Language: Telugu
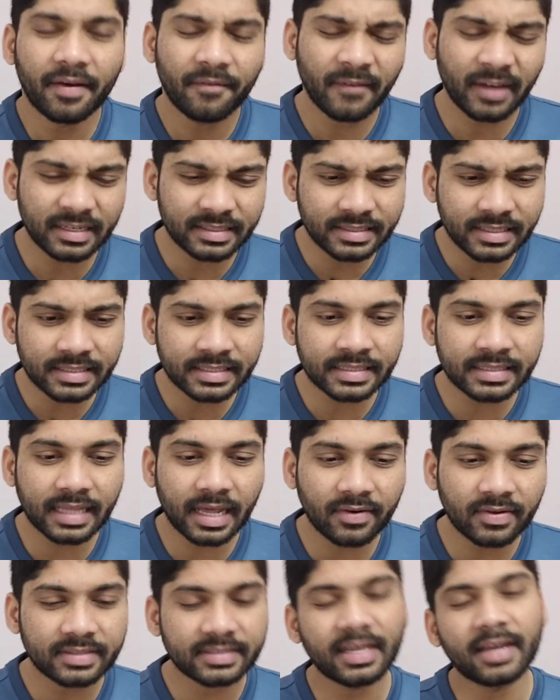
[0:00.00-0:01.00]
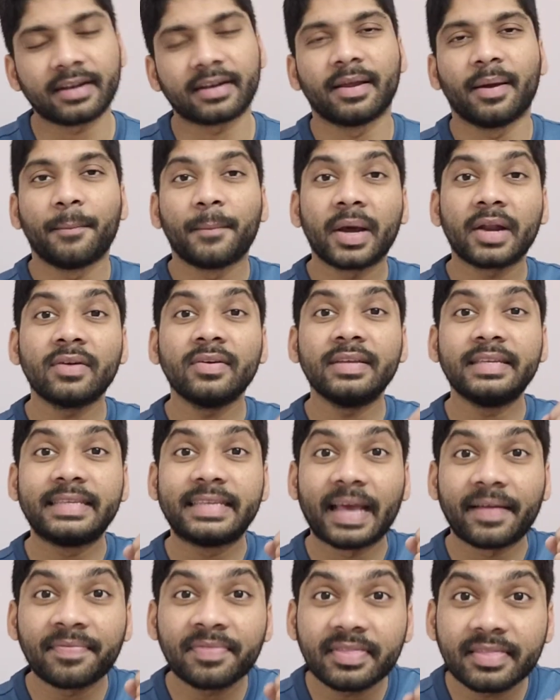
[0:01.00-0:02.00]
వర్క్ చేసిన తర్వాత సార్ మనం
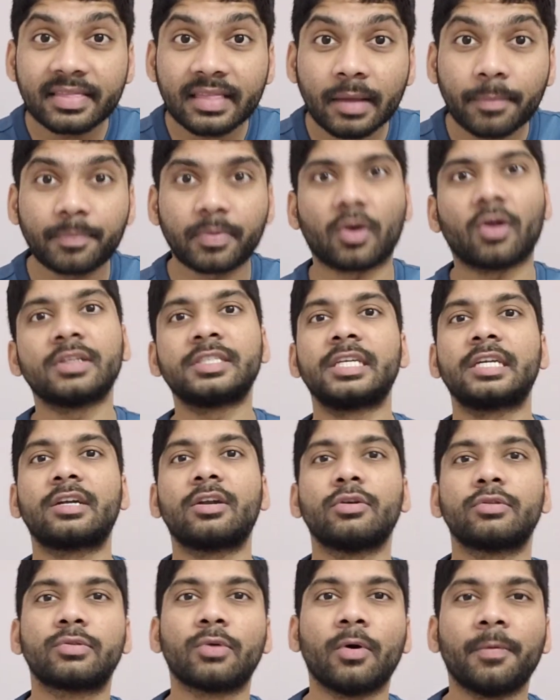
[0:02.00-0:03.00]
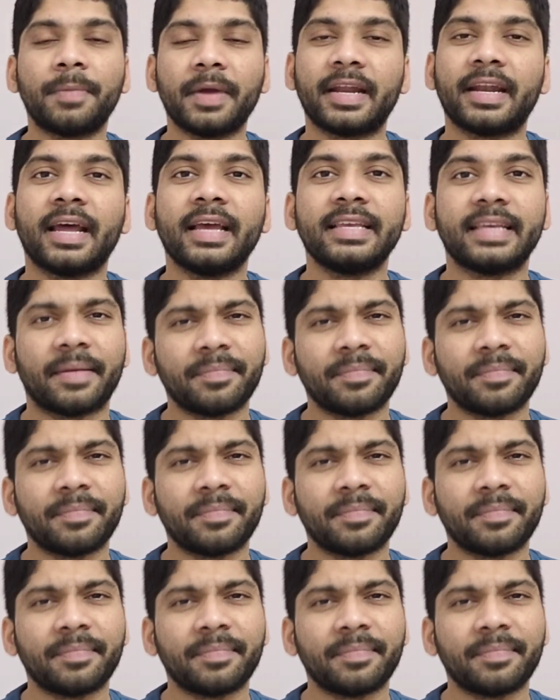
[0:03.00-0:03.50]
ఎంత ప్రాజెక్టులో తోపైనా